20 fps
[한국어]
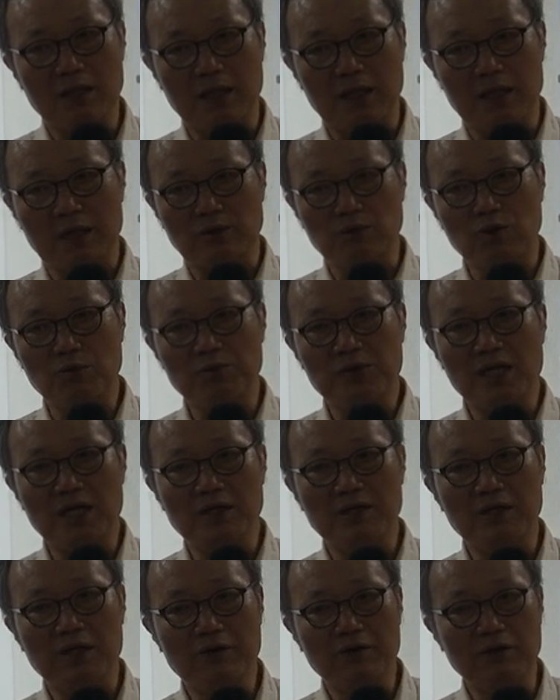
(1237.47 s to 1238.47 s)
예,
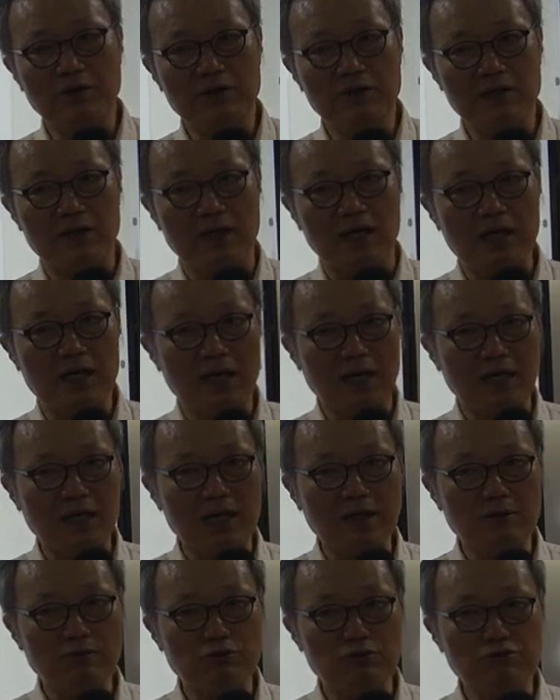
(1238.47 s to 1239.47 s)
소비하는 행위를
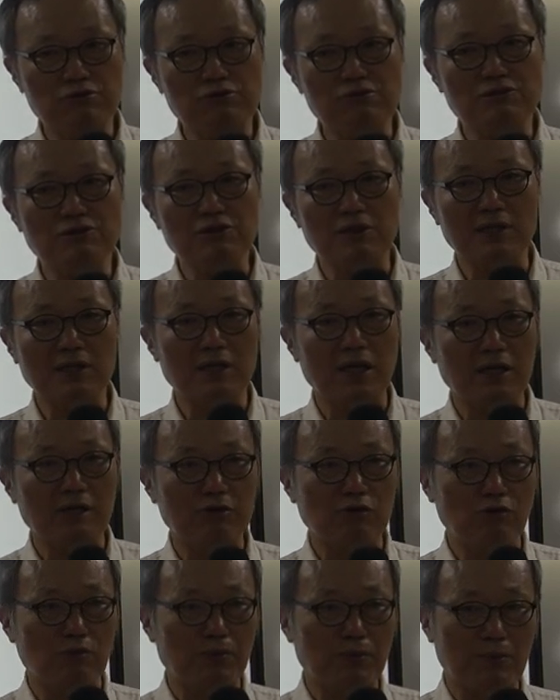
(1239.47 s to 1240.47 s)
하나의 주술적인
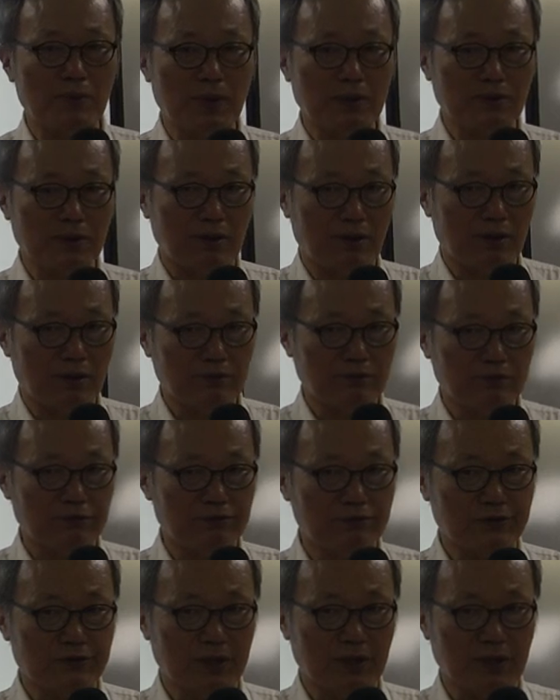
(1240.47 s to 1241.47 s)
행위로 봤어요.
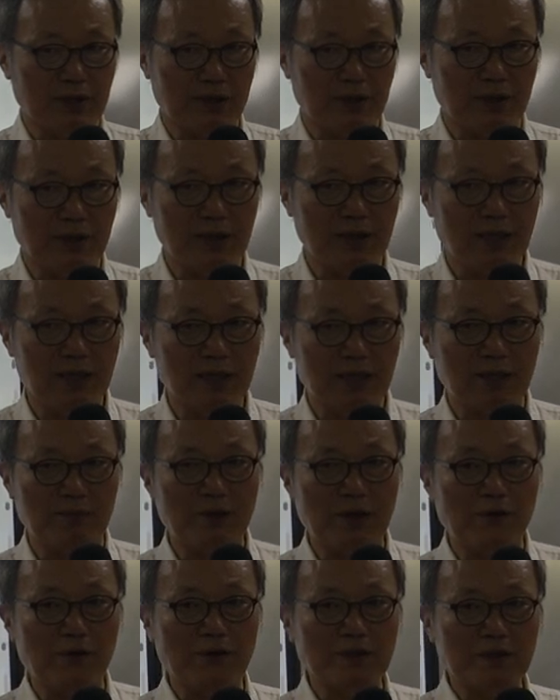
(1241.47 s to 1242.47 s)
주술적인 행위.
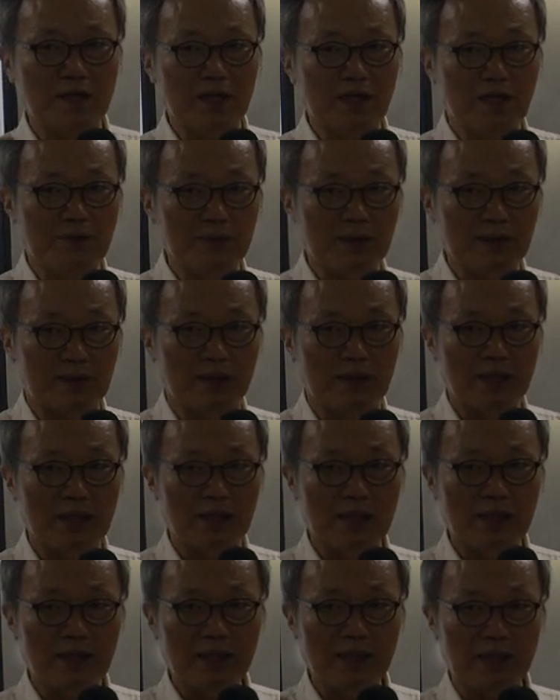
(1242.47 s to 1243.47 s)
그러니까 백화점에 가면
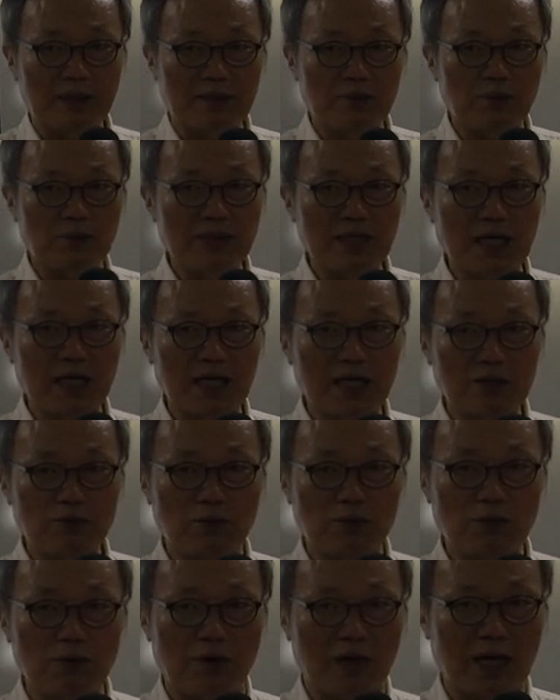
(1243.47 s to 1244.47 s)
예, 돈이 하나도
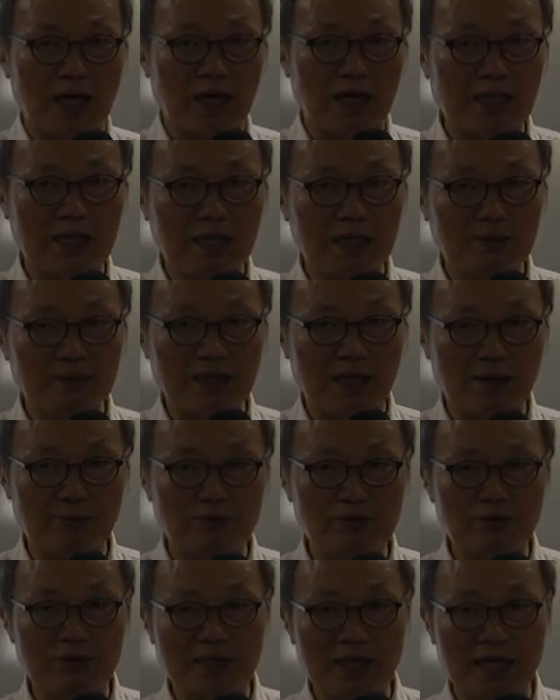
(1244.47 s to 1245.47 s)
없고 내가
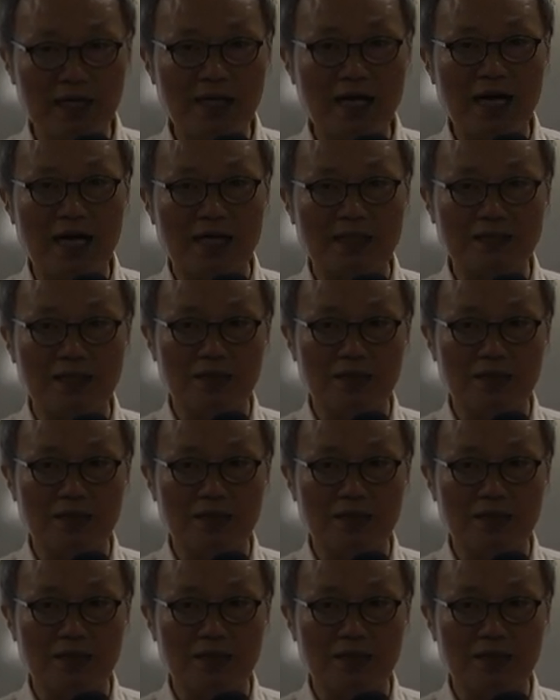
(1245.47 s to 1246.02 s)
물건 하나 안